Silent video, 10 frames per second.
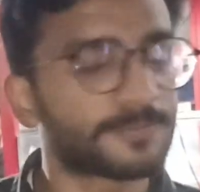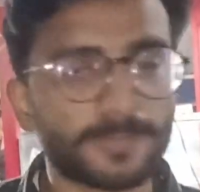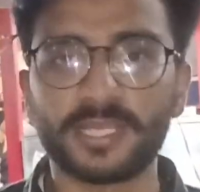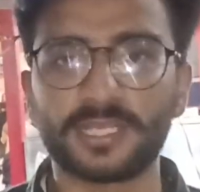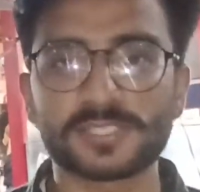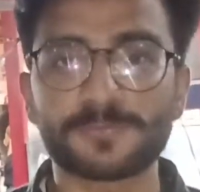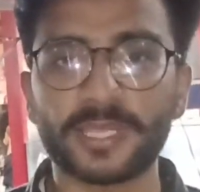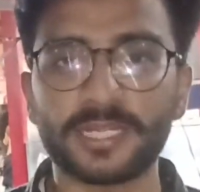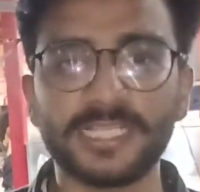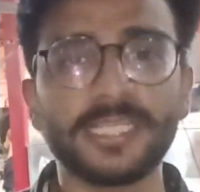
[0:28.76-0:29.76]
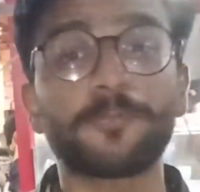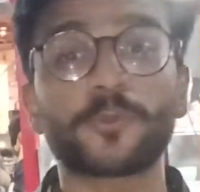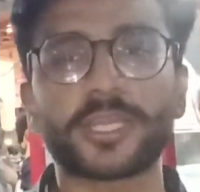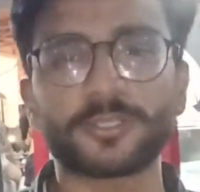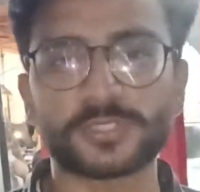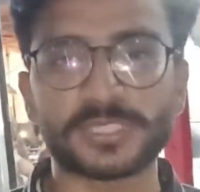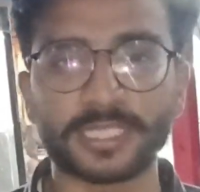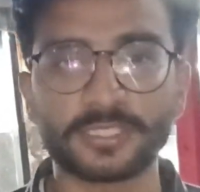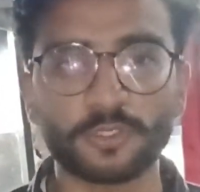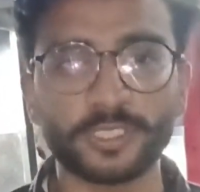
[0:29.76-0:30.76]
स्पैरल यानी पोटैटो
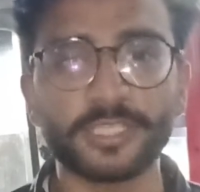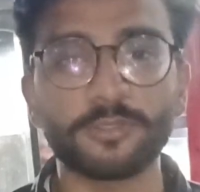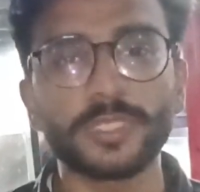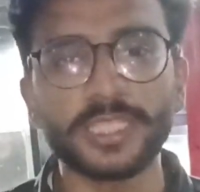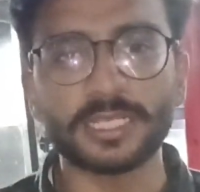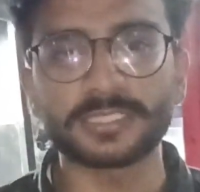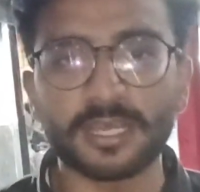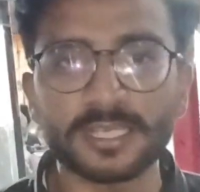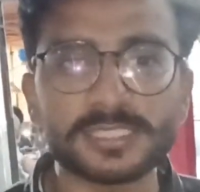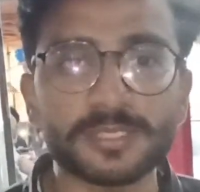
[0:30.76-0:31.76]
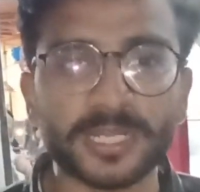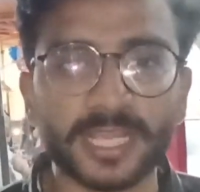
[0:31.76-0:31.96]
स्टिक जो कि एक यूनिक अंदाज से